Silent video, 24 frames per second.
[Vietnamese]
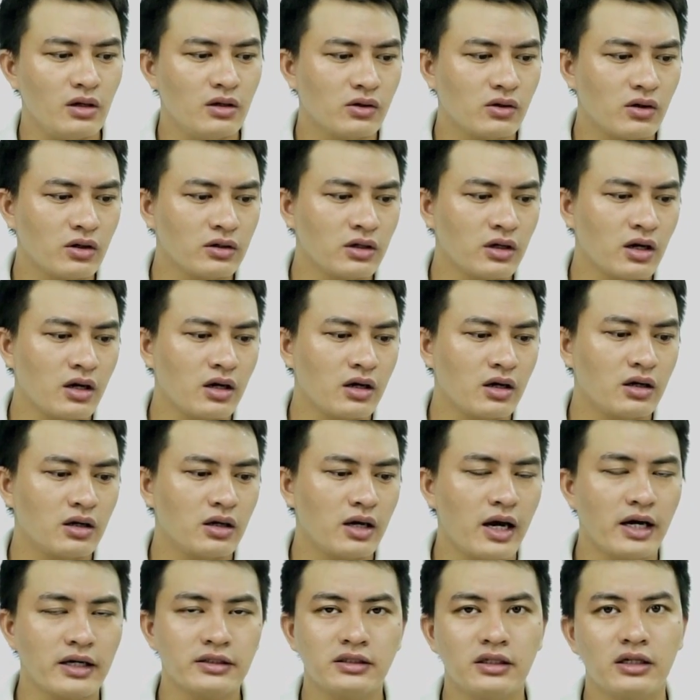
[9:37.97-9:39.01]
Còn
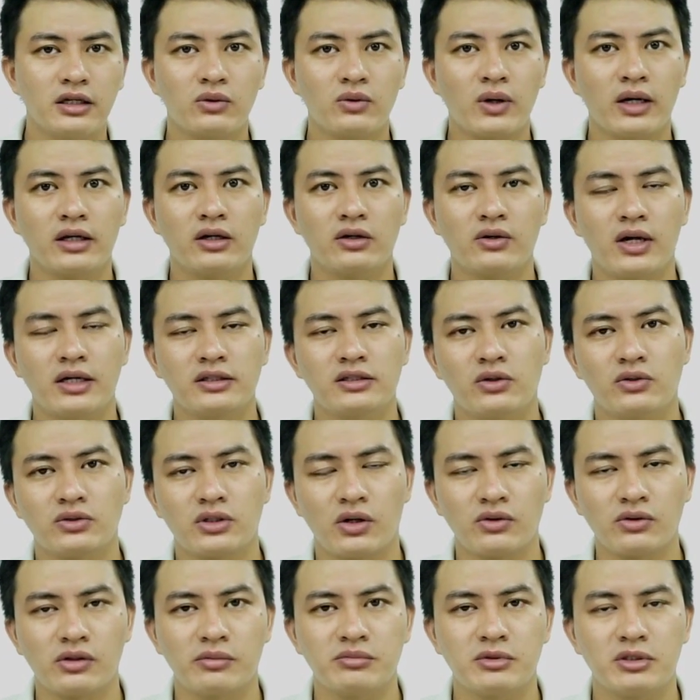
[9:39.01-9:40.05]
hai chiếc điện thoại đều
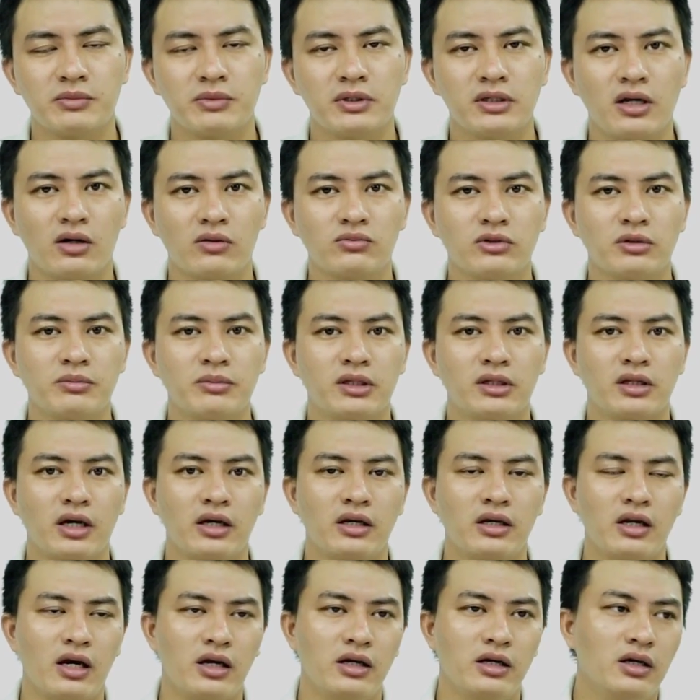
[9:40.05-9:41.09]
2.690.000 đồng thì mình thấy
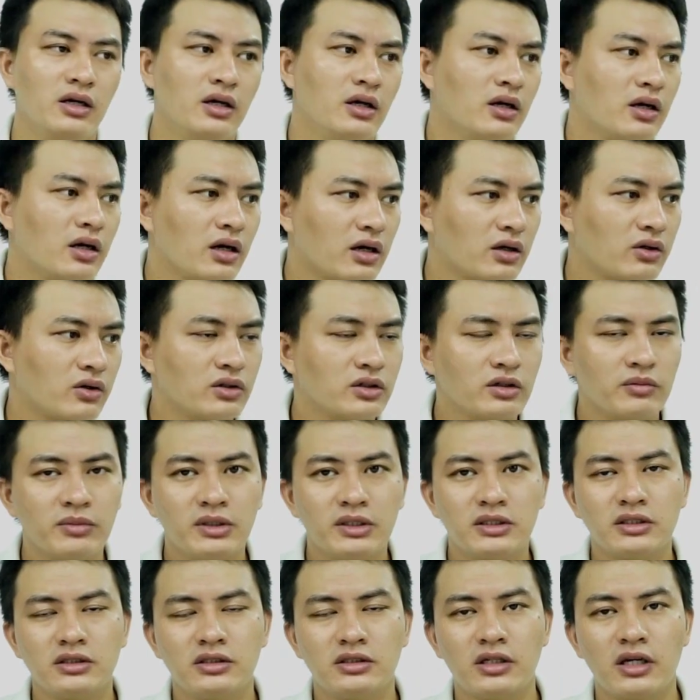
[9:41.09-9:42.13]
là con
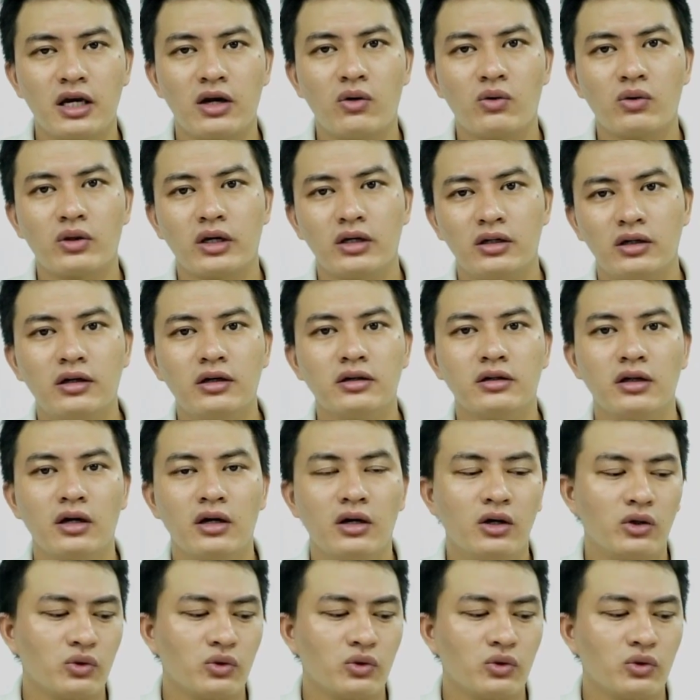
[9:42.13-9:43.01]
Redmi 9C ok hơn.